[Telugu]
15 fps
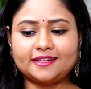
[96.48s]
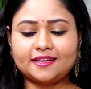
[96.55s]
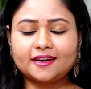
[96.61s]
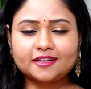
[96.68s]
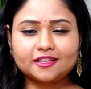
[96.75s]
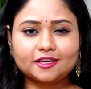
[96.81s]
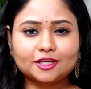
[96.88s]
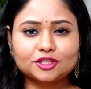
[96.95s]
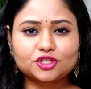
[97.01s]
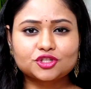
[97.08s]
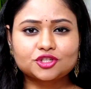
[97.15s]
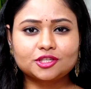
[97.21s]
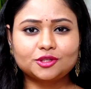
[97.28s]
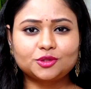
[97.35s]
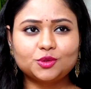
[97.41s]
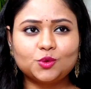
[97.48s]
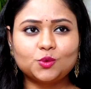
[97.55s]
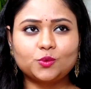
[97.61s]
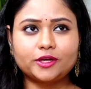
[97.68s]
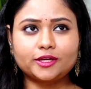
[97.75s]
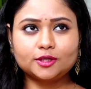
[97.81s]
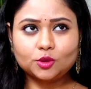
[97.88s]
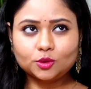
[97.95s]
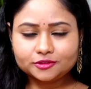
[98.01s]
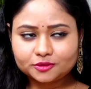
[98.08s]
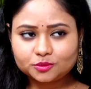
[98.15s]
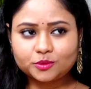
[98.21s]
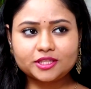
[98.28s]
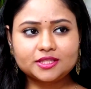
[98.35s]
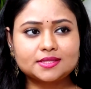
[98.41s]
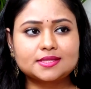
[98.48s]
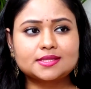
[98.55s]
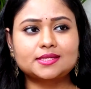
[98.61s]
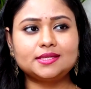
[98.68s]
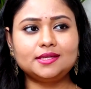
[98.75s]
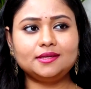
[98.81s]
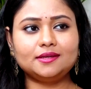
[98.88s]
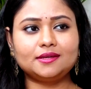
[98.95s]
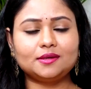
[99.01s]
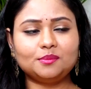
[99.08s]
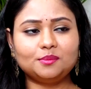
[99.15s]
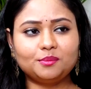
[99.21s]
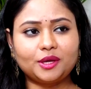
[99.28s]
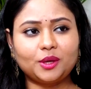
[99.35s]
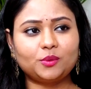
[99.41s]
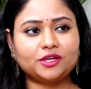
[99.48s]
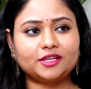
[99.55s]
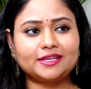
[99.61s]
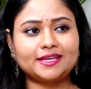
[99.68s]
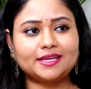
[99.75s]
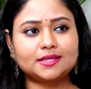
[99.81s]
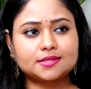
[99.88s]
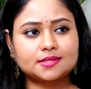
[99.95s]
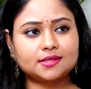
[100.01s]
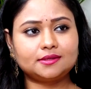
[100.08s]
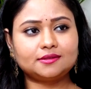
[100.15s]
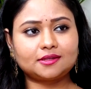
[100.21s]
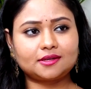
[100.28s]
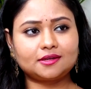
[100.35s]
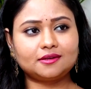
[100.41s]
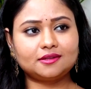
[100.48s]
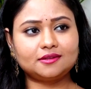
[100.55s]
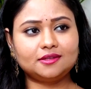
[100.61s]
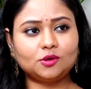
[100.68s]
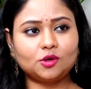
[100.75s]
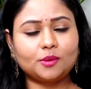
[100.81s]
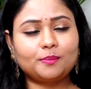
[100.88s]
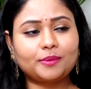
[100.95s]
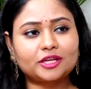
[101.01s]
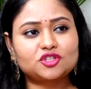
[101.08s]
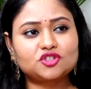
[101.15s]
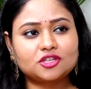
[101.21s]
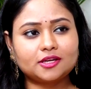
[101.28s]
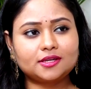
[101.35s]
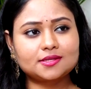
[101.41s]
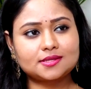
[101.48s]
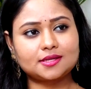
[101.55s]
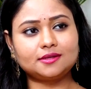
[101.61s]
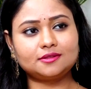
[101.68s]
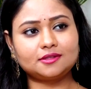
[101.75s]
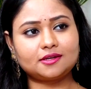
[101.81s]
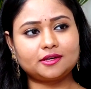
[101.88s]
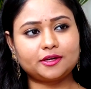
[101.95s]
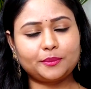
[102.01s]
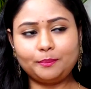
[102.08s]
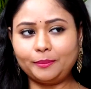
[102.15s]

అలానే రాజేష్ గారు వెరికోస్ బీన్స్కి మేవెన్ కేర్ సెంటర్ అన్నది ఒక ప్రత్యేక సెంటర్ అనే